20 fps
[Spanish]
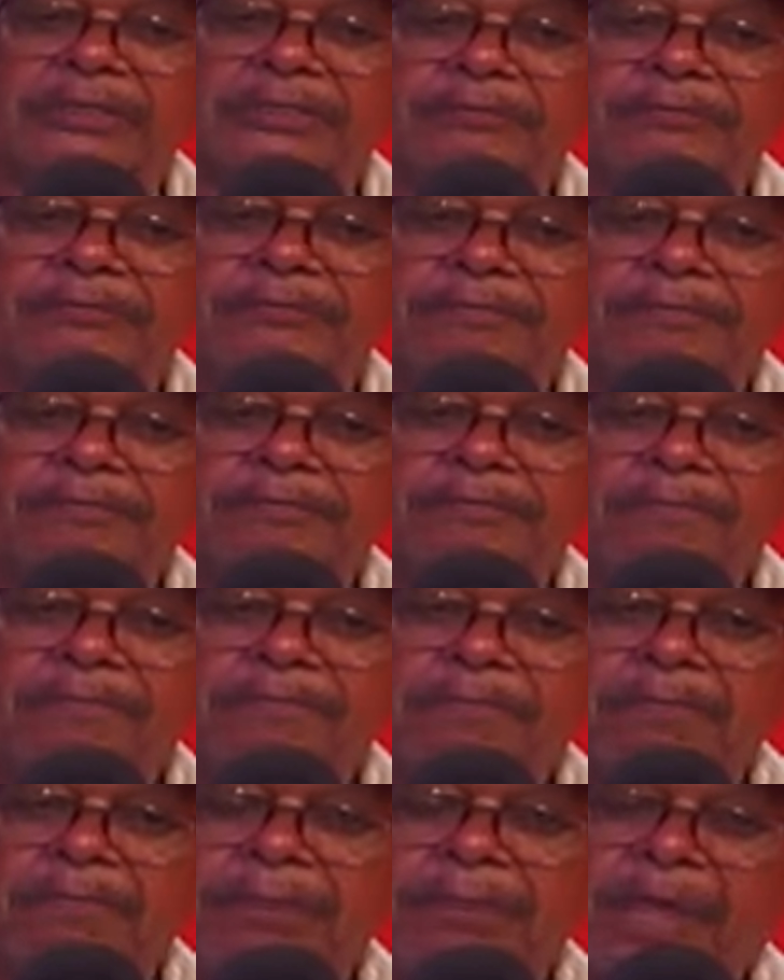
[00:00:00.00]
Que me
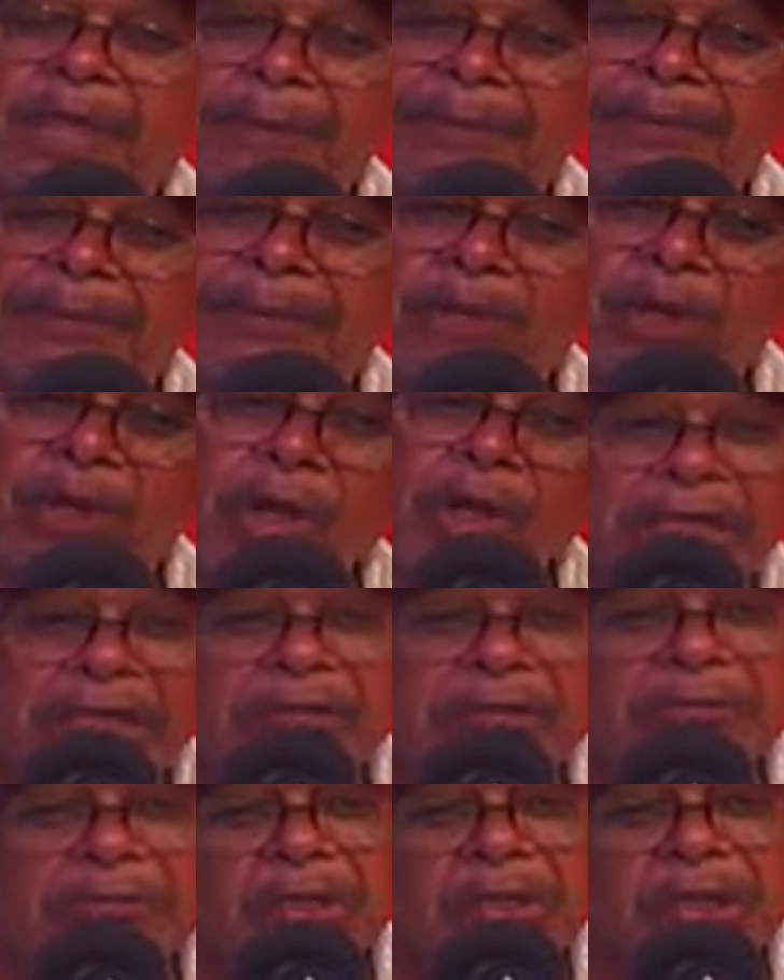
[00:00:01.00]
perdonen lo que
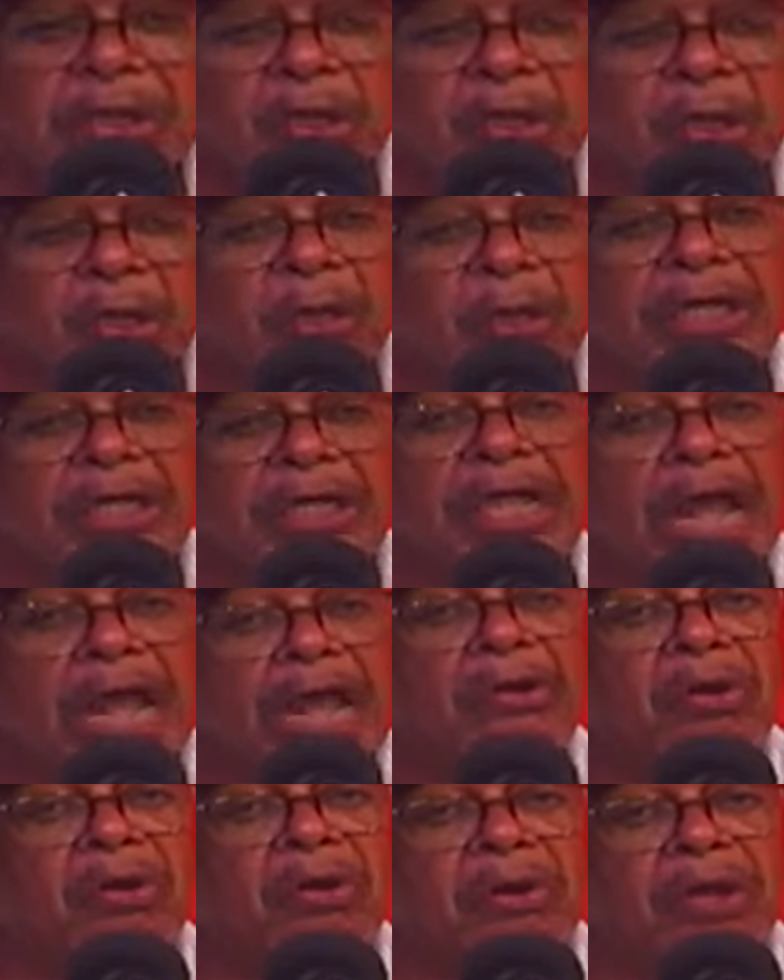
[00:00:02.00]
están con, el,
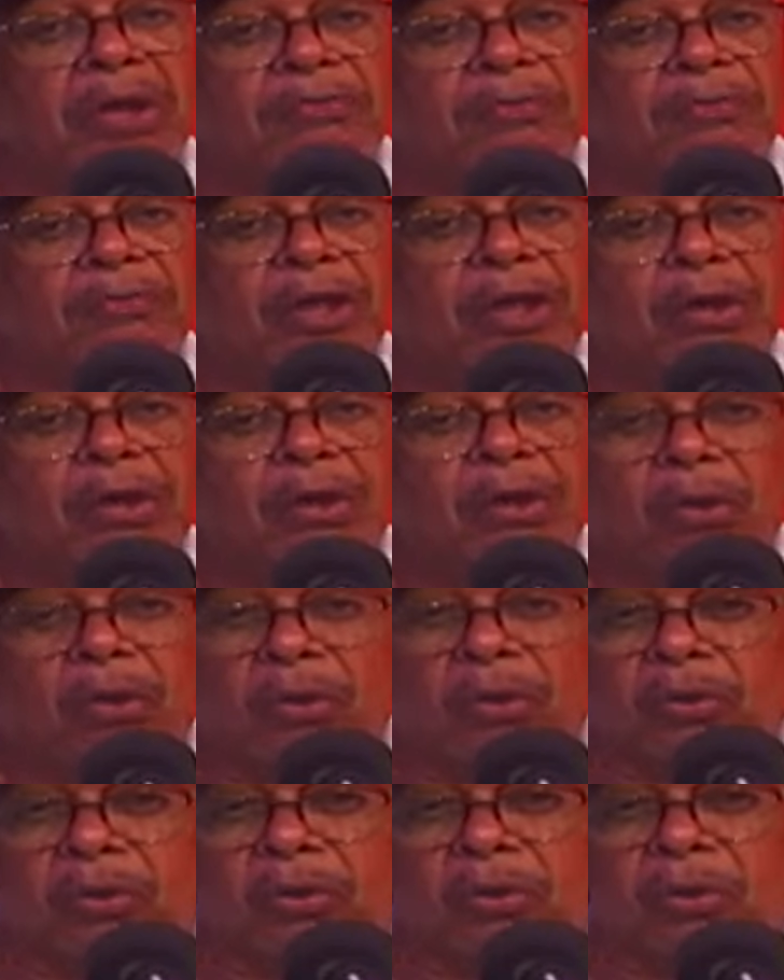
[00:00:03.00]
con,
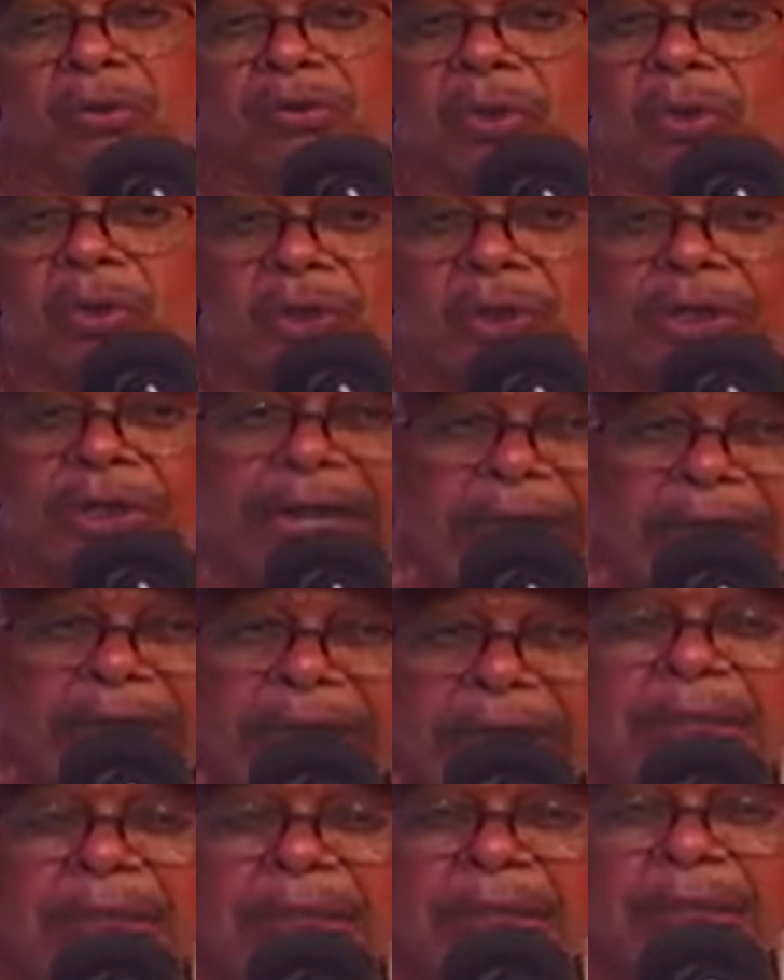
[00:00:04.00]
Leonel, pero
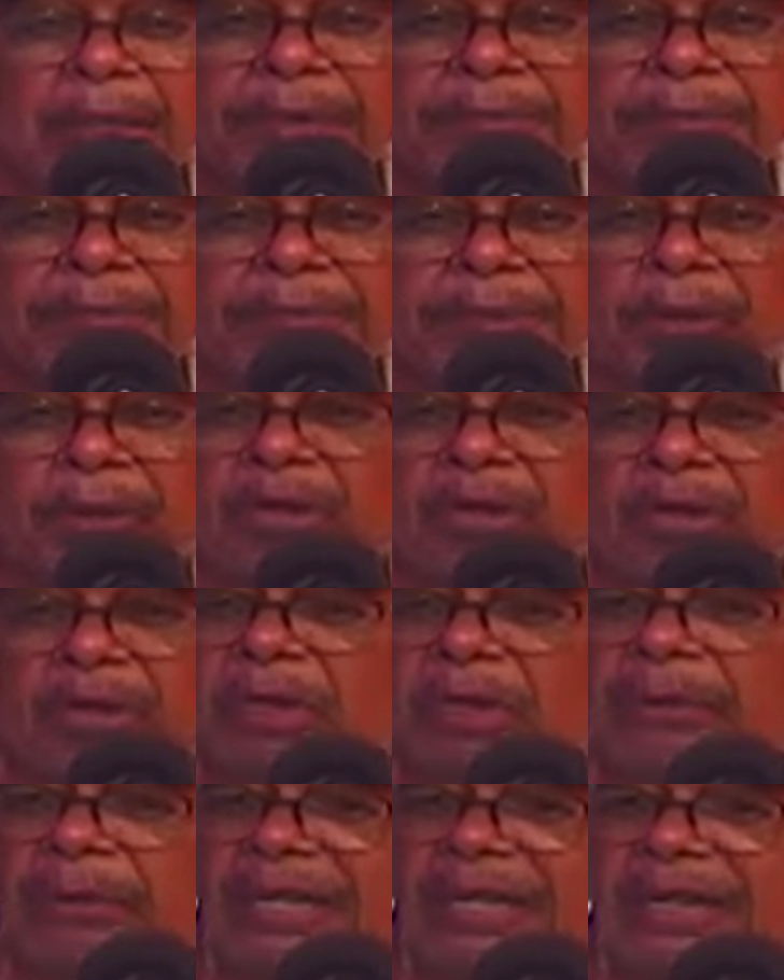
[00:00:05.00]
es una verdad que está
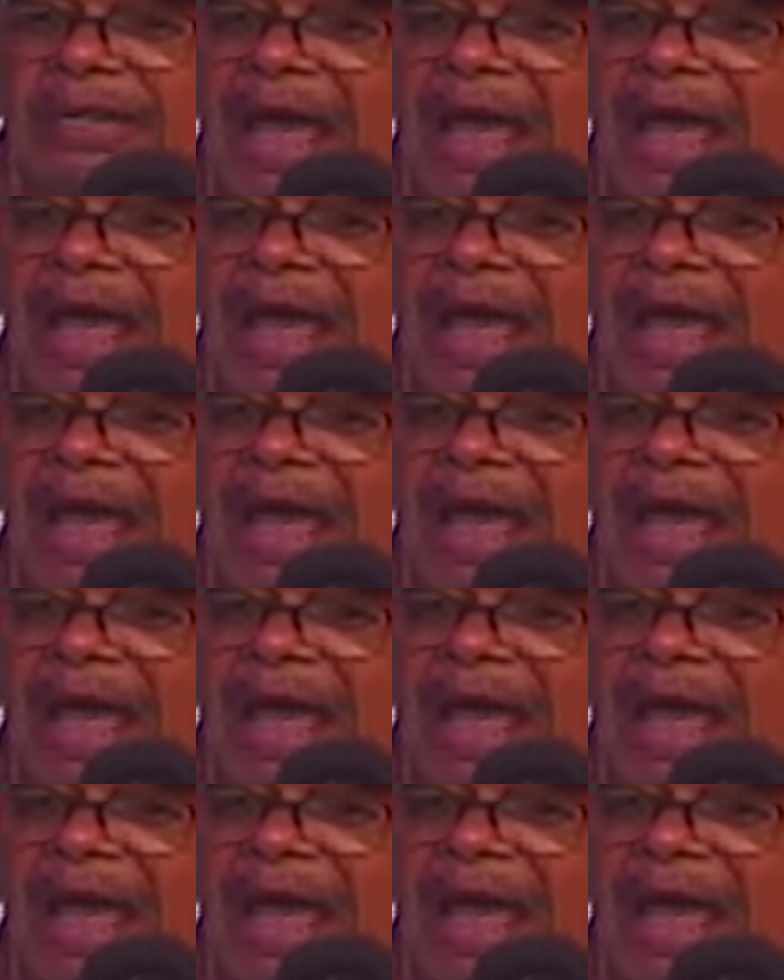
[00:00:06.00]
ahí.